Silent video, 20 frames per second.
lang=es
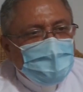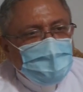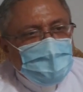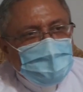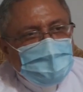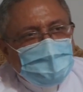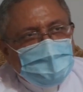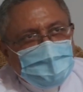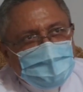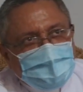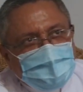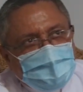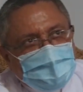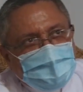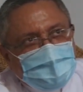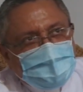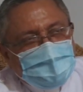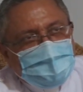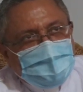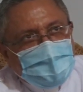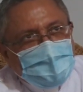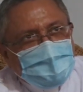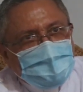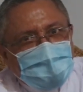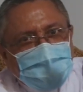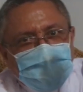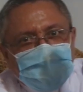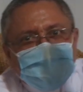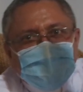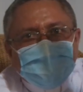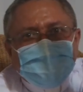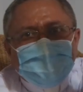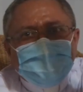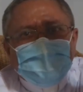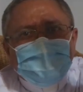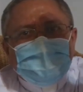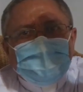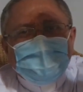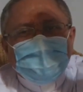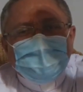obispo para mí es como
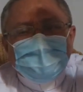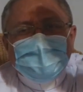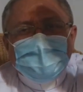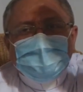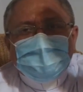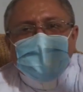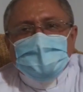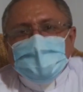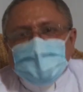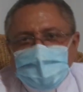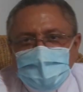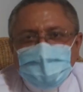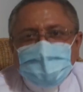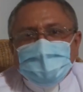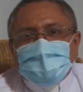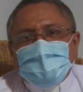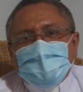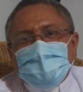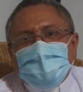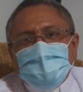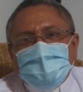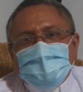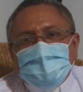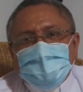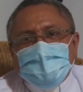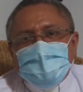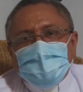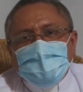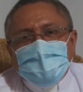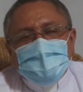el punto de partida, ¿verdad? Dentro de la